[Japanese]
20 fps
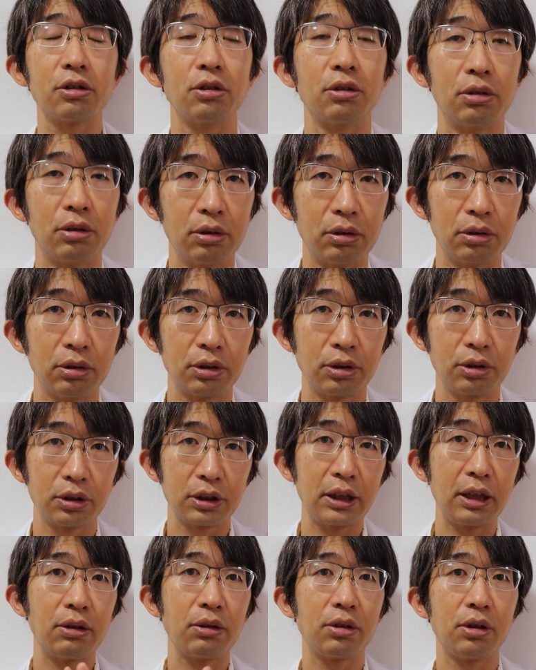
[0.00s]
つの方法と
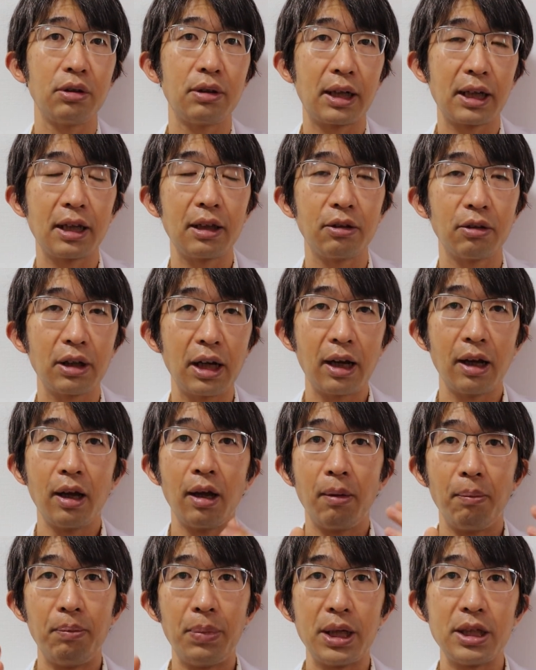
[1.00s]
してよく言われるのが、
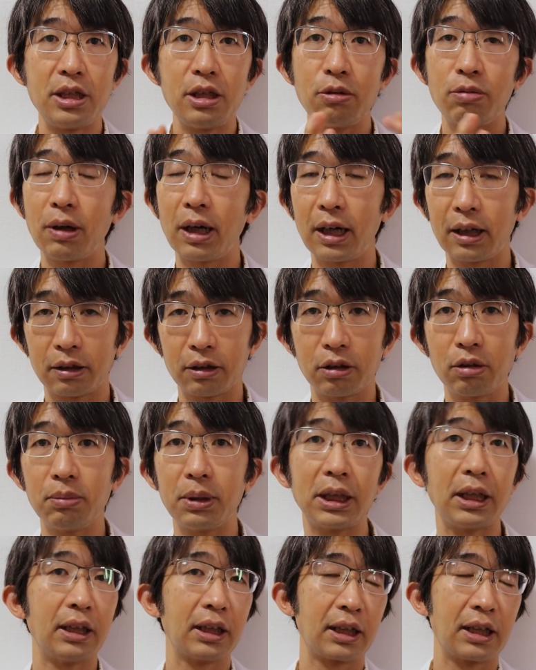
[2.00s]
ベジファースト
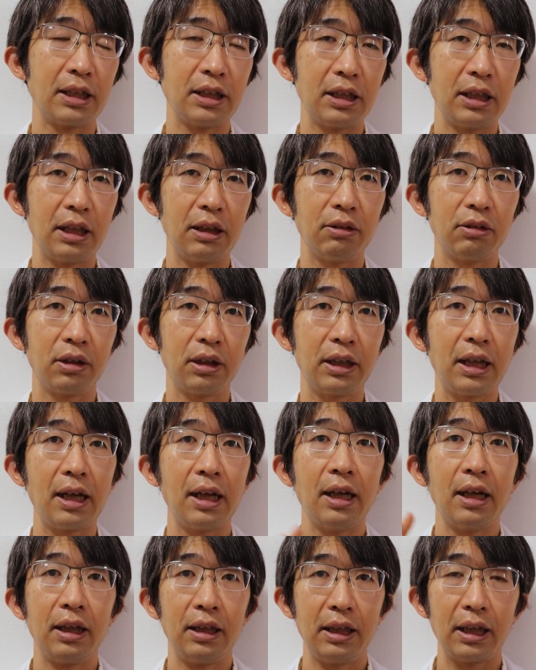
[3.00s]
みたいな感じで言っ
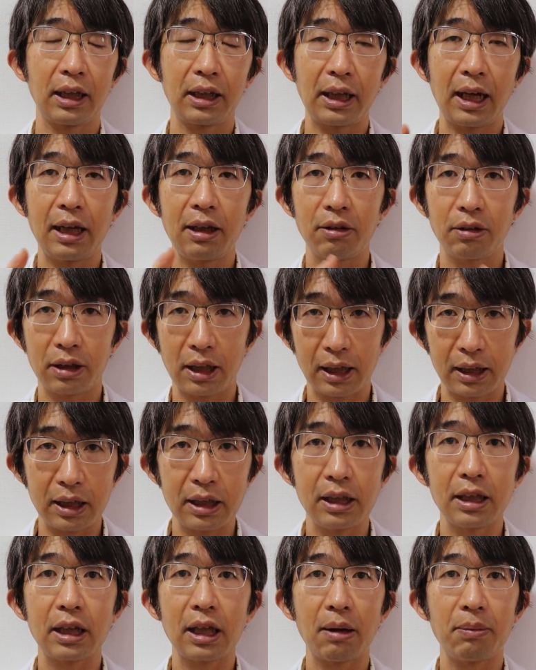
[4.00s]
て、野菜を
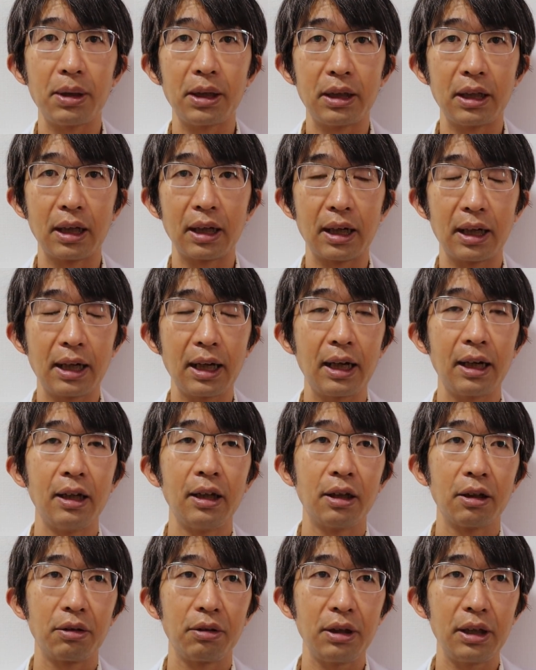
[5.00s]
先に食べてから、
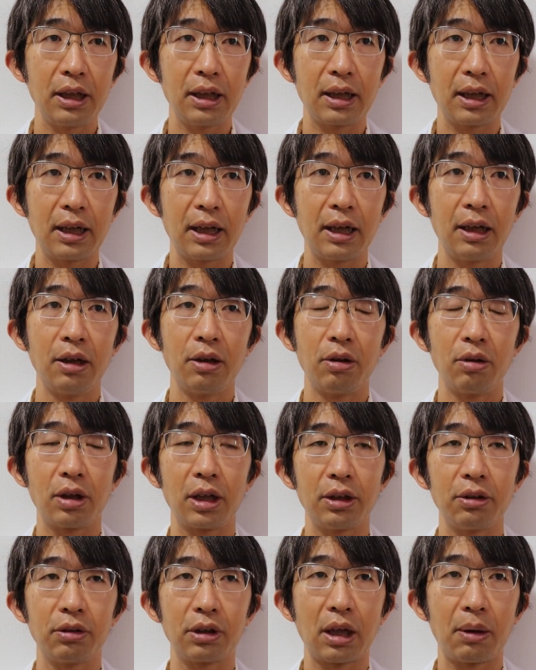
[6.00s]
それでから
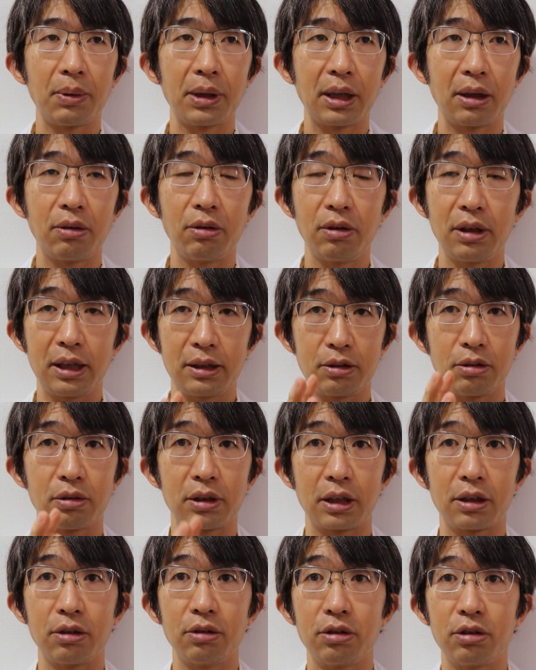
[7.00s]
他のを食べた方が消
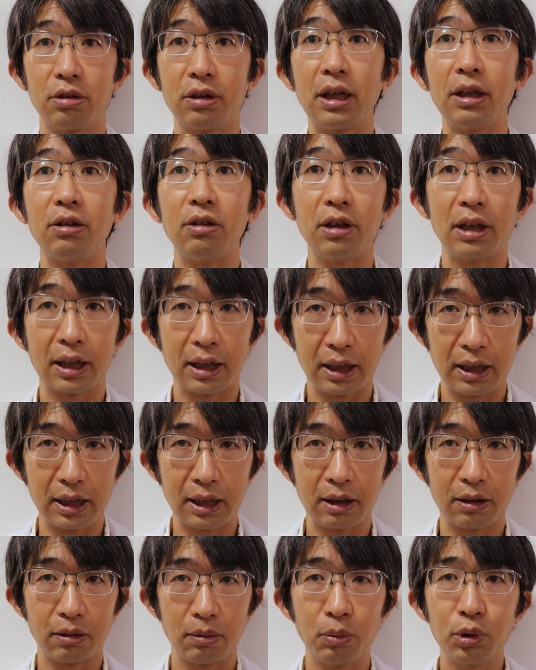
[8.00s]
化吸収が緩やかになる。